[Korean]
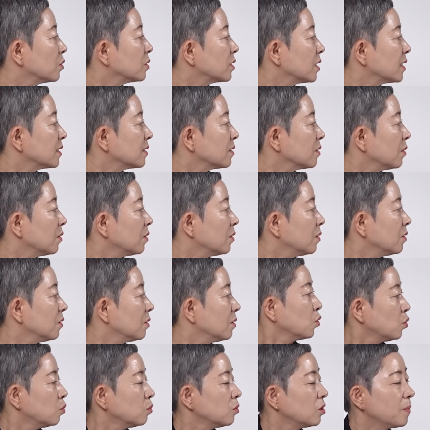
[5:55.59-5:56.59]
곳에서
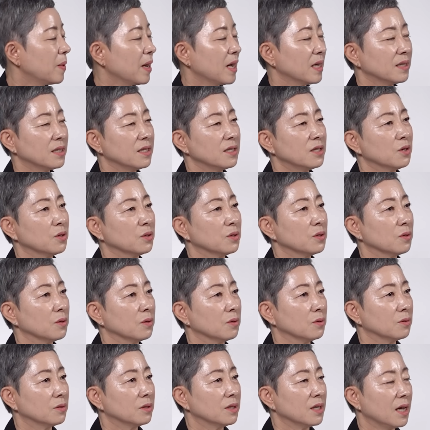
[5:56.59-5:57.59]
도움을
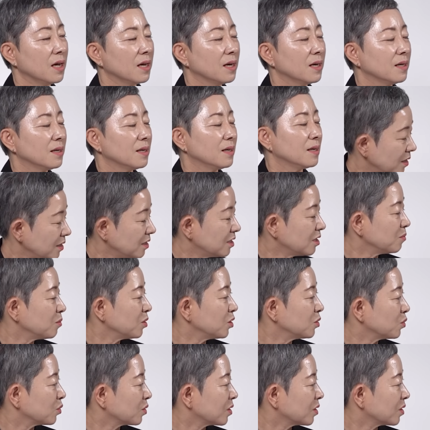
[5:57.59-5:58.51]
받으셔서 잘 했으면